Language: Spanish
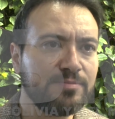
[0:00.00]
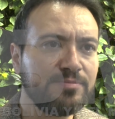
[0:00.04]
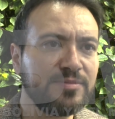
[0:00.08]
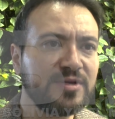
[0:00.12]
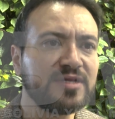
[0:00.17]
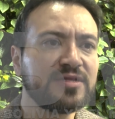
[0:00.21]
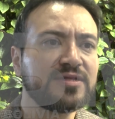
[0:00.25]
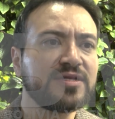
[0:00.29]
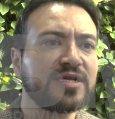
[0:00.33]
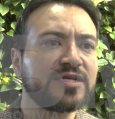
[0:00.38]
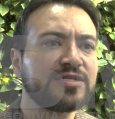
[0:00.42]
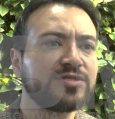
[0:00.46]

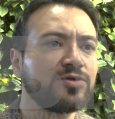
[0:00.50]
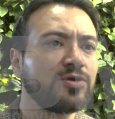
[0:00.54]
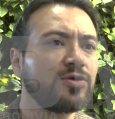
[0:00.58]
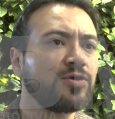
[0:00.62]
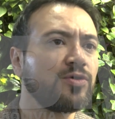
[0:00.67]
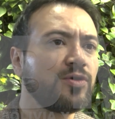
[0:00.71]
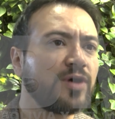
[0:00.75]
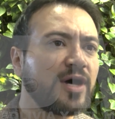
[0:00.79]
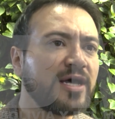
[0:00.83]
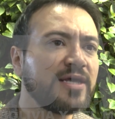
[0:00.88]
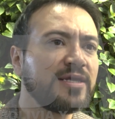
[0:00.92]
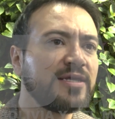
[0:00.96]
Mientras no
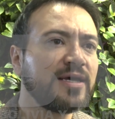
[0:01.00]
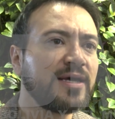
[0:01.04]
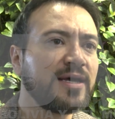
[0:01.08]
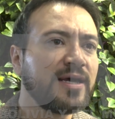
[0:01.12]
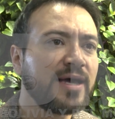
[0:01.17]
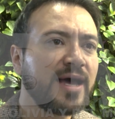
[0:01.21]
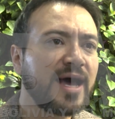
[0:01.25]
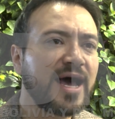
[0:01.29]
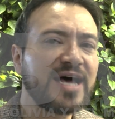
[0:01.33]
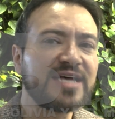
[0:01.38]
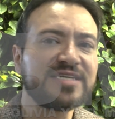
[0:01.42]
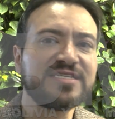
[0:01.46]
lo
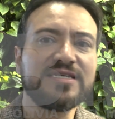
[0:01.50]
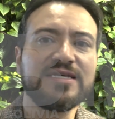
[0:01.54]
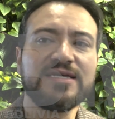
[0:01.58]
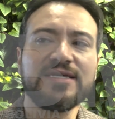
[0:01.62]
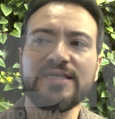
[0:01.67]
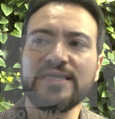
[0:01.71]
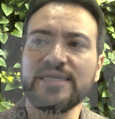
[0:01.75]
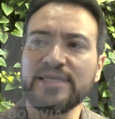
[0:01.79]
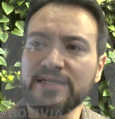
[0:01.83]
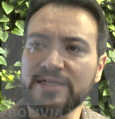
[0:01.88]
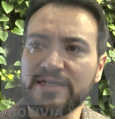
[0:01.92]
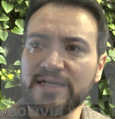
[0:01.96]
haya,
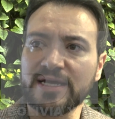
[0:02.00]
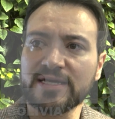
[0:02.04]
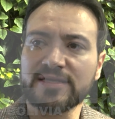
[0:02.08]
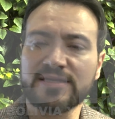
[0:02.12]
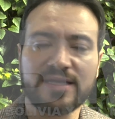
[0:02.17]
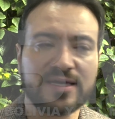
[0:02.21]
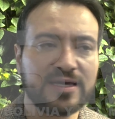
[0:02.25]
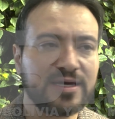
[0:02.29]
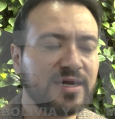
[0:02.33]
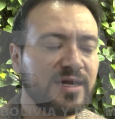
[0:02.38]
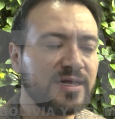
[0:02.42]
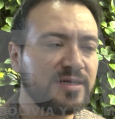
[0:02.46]
así
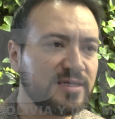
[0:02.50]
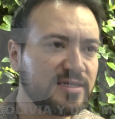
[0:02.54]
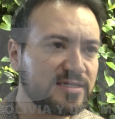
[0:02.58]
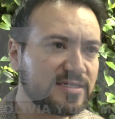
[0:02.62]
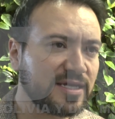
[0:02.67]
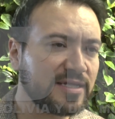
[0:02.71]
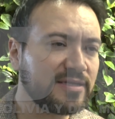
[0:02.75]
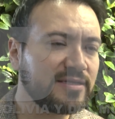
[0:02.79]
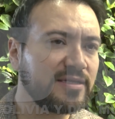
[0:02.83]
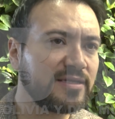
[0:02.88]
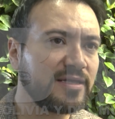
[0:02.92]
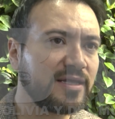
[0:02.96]
inyecten grandes
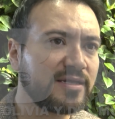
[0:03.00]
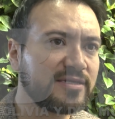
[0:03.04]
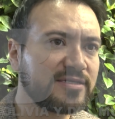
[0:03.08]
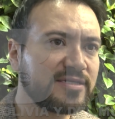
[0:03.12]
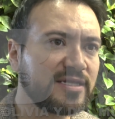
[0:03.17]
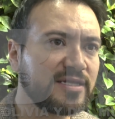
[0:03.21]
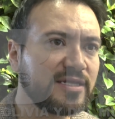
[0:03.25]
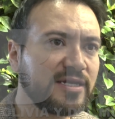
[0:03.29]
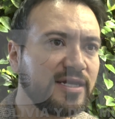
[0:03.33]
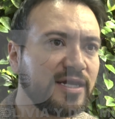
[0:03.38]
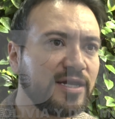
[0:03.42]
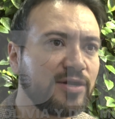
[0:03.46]
cantidades
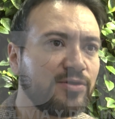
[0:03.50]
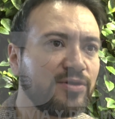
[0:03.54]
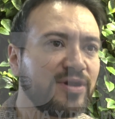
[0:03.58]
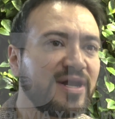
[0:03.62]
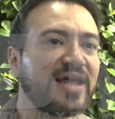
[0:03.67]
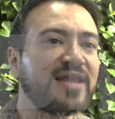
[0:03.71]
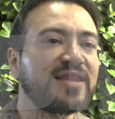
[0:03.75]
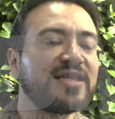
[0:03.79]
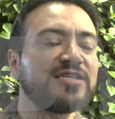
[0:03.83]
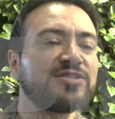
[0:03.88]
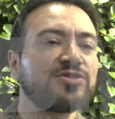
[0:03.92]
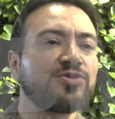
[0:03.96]
de dinero,
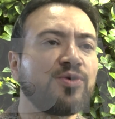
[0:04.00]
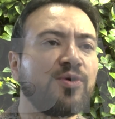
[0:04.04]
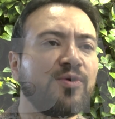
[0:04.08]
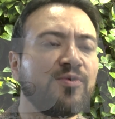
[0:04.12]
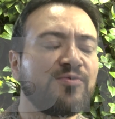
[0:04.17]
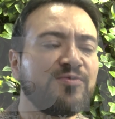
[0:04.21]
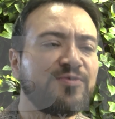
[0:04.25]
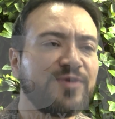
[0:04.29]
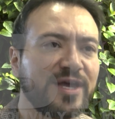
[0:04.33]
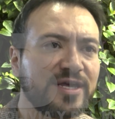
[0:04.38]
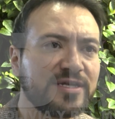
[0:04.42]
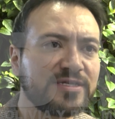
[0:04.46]
la
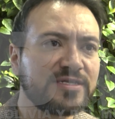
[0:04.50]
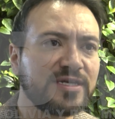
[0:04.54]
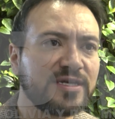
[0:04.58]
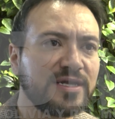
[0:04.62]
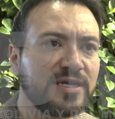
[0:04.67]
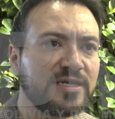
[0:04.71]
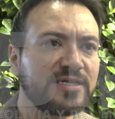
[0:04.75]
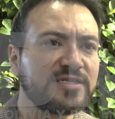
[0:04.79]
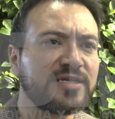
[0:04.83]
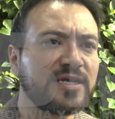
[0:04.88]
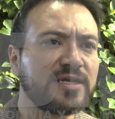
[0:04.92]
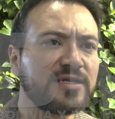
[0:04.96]
desconfianza y
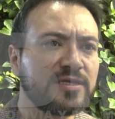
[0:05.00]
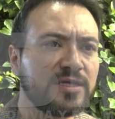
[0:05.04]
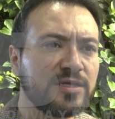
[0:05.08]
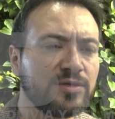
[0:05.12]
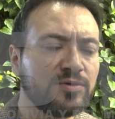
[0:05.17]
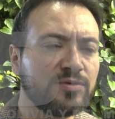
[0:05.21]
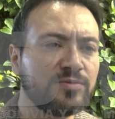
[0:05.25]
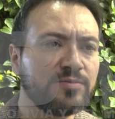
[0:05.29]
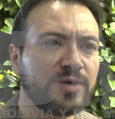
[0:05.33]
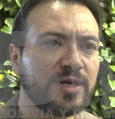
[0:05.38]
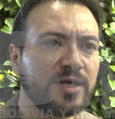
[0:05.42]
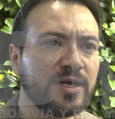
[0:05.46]
la
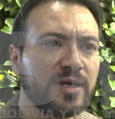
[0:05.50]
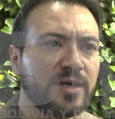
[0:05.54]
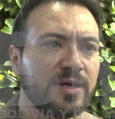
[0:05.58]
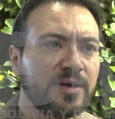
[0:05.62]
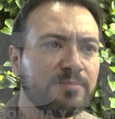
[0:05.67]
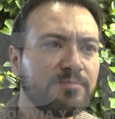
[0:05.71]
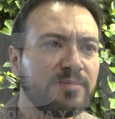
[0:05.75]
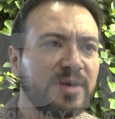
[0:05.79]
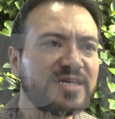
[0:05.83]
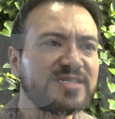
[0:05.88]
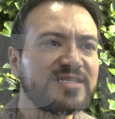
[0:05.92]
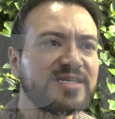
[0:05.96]
incertidumbre
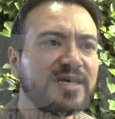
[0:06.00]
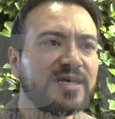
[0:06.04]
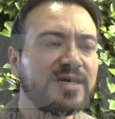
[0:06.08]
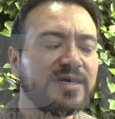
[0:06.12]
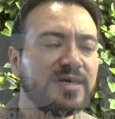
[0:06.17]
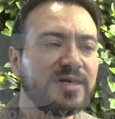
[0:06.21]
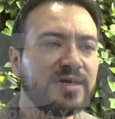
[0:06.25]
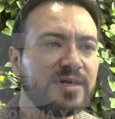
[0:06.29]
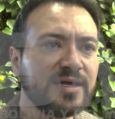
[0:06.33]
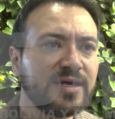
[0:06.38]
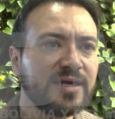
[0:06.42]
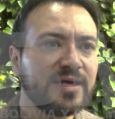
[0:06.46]
va a
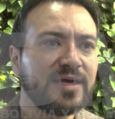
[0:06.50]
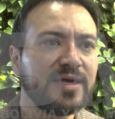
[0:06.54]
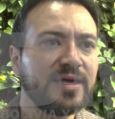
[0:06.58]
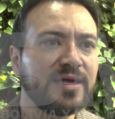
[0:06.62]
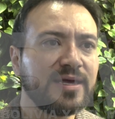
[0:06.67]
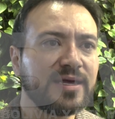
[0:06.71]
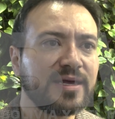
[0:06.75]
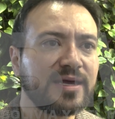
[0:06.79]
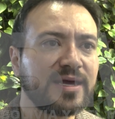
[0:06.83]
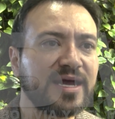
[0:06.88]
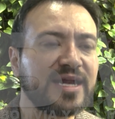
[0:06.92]
seguir eh,